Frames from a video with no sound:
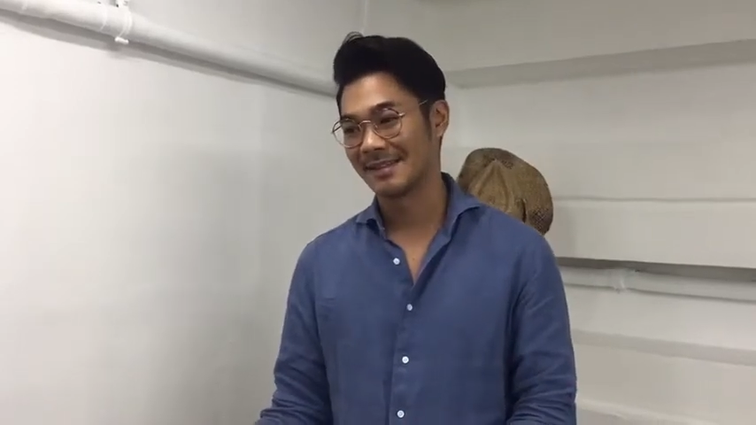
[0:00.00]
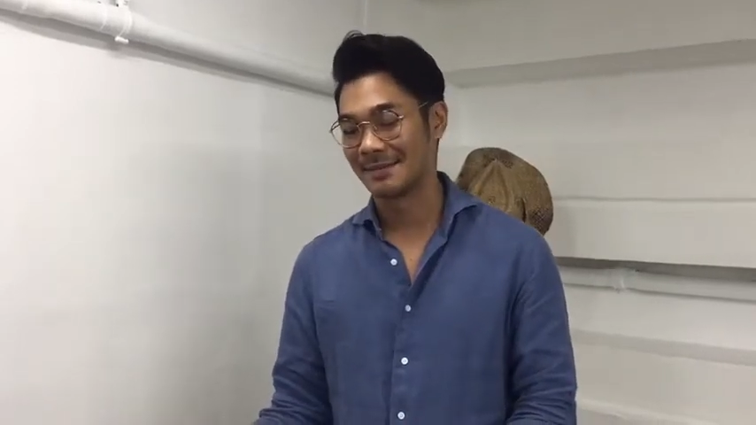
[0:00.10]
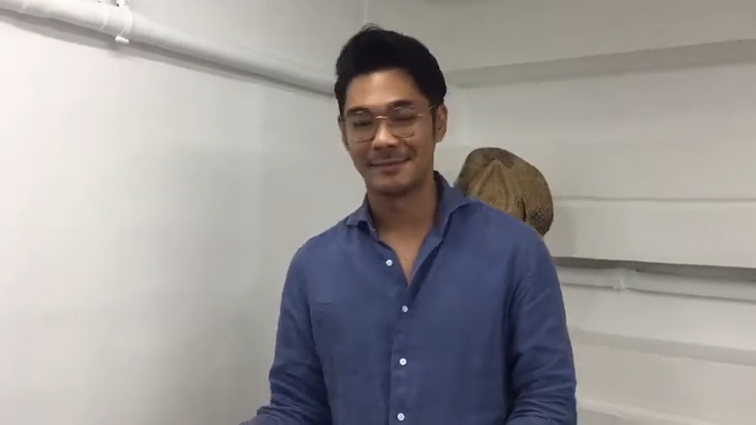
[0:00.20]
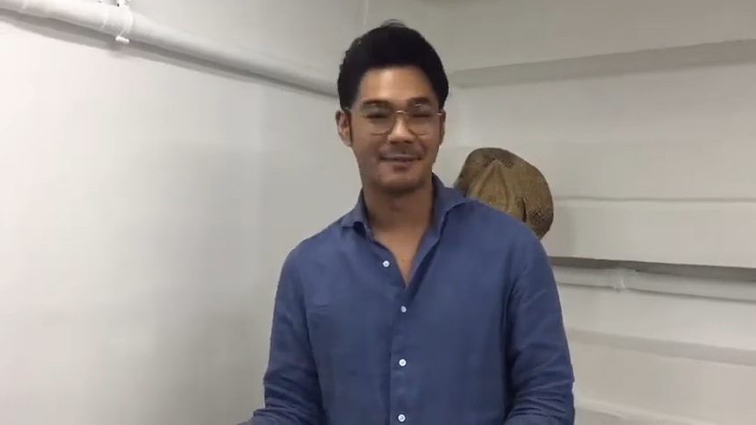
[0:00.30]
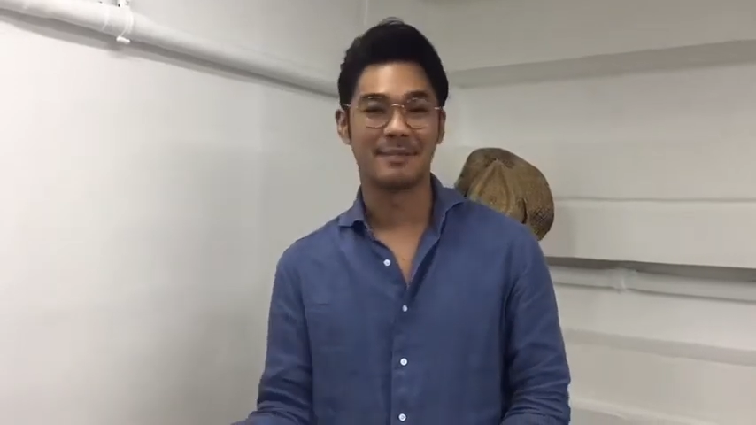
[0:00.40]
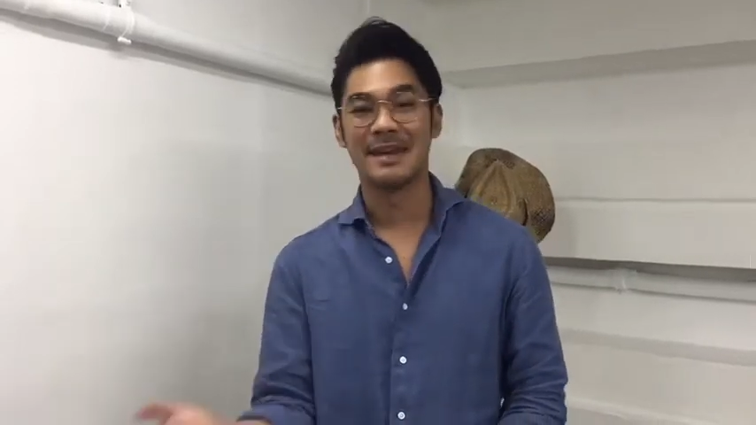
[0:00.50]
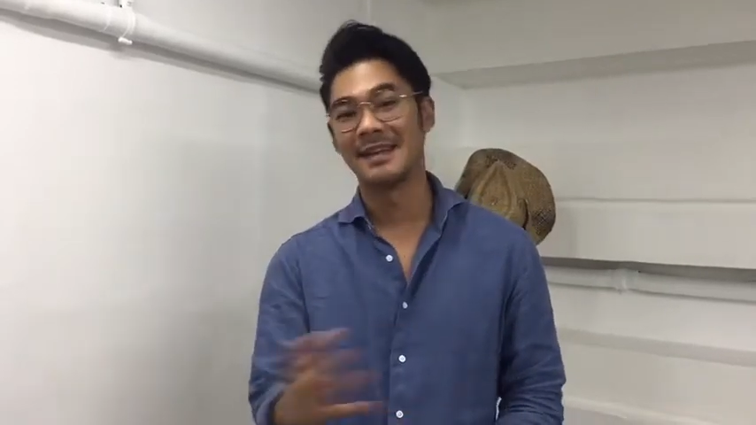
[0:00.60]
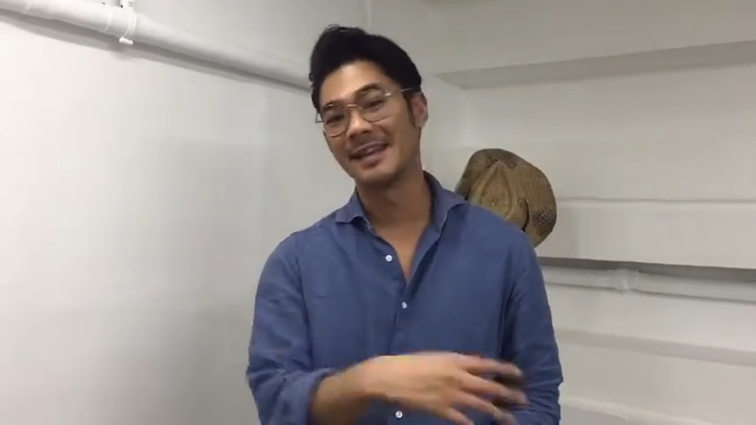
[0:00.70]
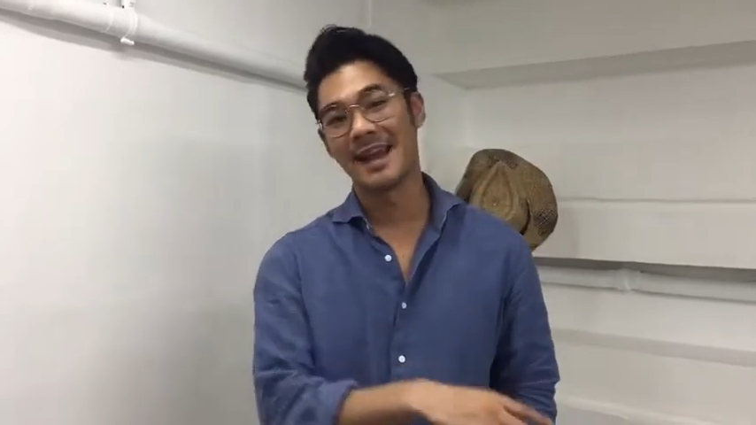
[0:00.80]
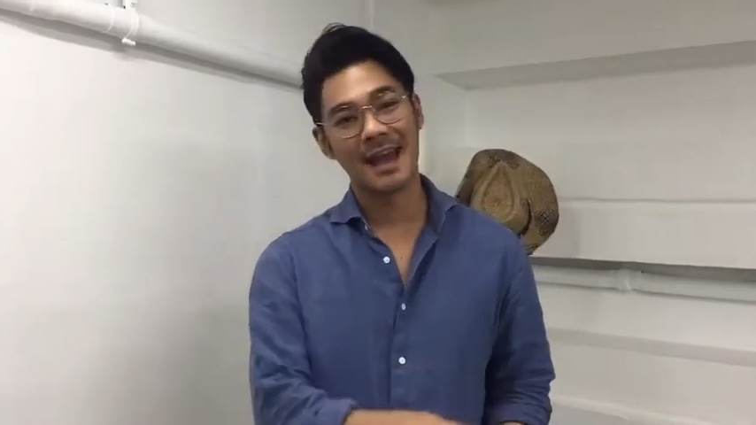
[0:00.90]
สิบกว่าปี
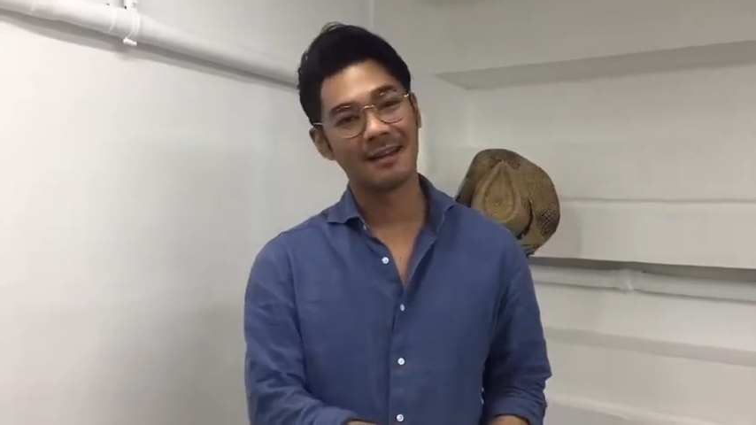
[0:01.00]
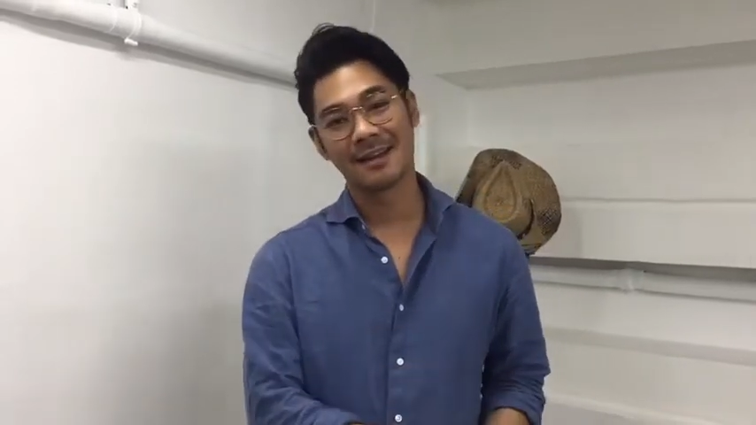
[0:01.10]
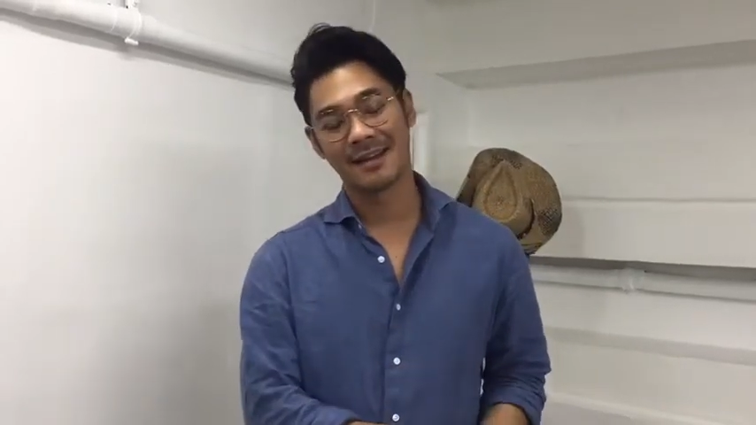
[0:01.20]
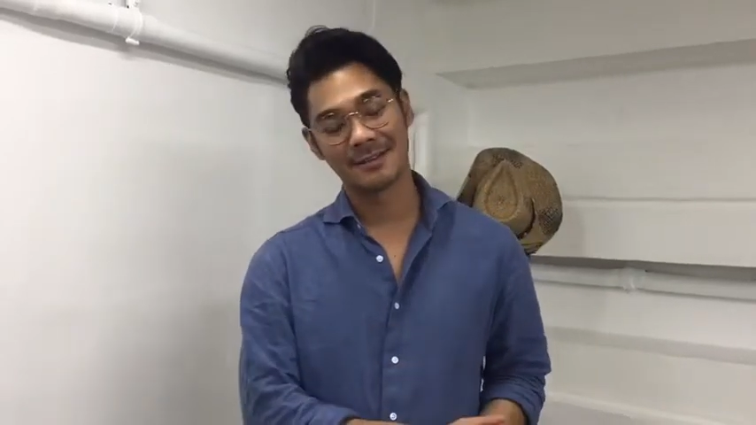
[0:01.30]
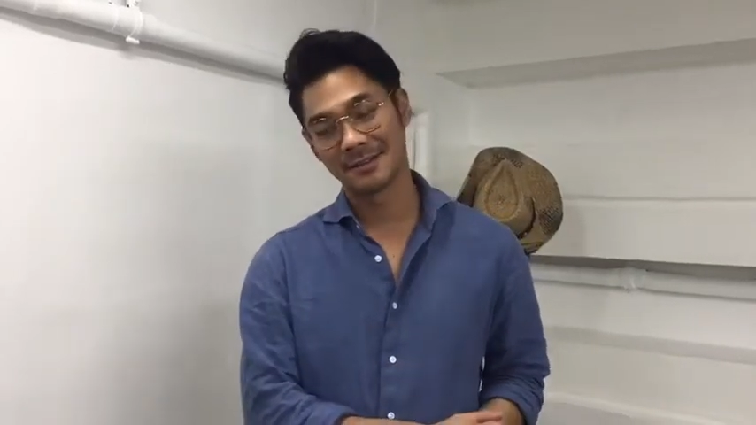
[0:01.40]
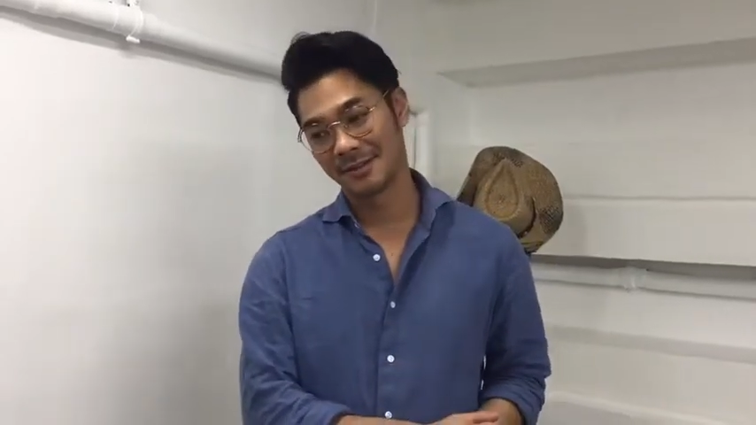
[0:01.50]
ที่แล้วอะไรเงี้ยจน